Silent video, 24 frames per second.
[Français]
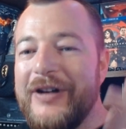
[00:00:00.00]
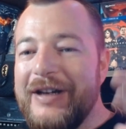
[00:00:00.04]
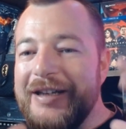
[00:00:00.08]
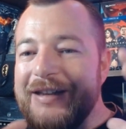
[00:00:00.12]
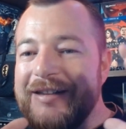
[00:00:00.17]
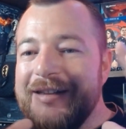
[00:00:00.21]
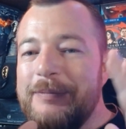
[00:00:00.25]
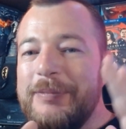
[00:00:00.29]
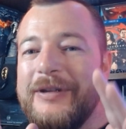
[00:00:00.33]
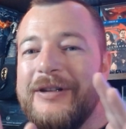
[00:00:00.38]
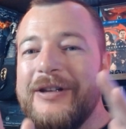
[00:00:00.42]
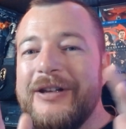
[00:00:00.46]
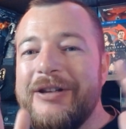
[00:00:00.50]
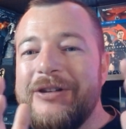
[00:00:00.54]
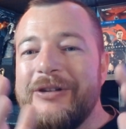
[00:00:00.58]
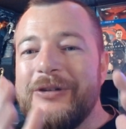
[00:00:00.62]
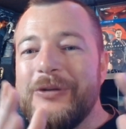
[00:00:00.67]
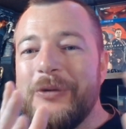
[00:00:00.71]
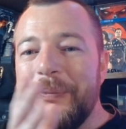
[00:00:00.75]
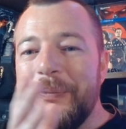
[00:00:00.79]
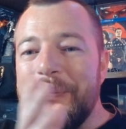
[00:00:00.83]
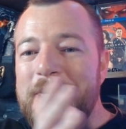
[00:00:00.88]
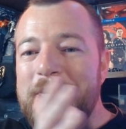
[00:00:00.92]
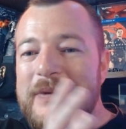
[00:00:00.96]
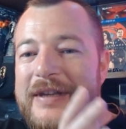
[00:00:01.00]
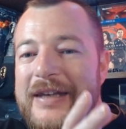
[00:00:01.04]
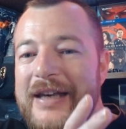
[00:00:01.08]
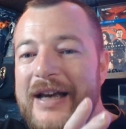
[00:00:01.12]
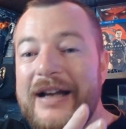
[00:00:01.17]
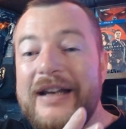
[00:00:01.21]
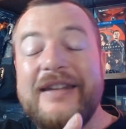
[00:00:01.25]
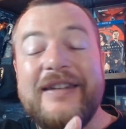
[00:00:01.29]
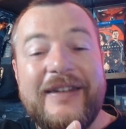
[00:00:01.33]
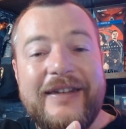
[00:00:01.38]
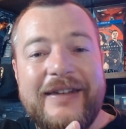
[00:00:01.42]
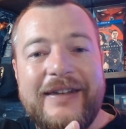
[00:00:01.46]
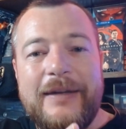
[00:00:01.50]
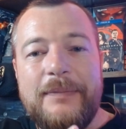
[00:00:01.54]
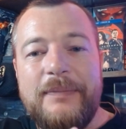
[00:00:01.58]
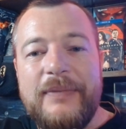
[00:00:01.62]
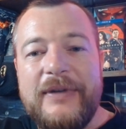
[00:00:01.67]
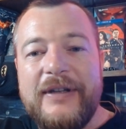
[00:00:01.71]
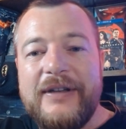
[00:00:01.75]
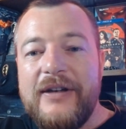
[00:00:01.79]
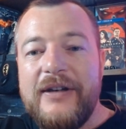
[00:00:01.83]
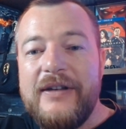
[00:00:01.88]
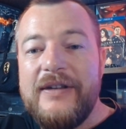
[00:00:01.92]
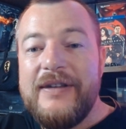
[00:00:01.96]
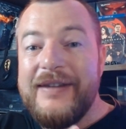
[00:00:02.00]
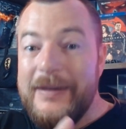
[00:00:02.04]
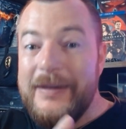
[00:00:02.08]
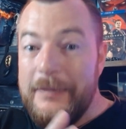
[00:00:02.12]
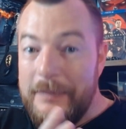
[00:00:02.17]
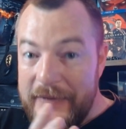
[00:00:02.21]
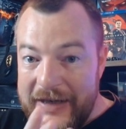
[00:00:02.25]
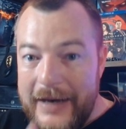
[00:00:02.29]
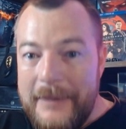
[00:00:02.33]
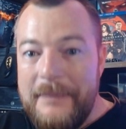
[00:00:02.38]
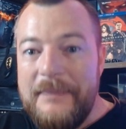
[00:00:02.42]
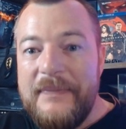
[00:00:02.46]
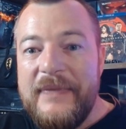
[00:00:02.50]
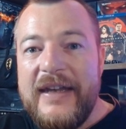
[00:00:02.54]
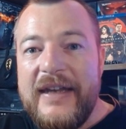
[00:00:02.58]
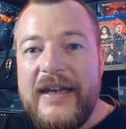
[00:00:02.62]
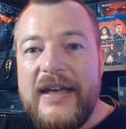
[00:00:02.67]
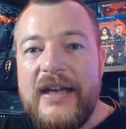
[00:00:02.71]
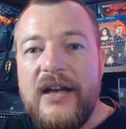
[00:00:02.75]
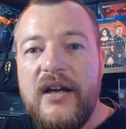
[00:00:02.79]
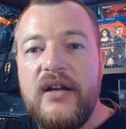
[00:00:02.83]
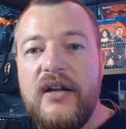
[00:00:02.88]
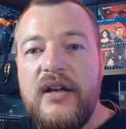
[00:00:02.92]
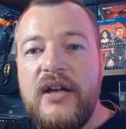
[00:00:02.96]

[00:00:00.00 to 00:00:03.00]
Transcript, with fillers: Les épisodes sont bien, les six épisodes, c'est bien mené,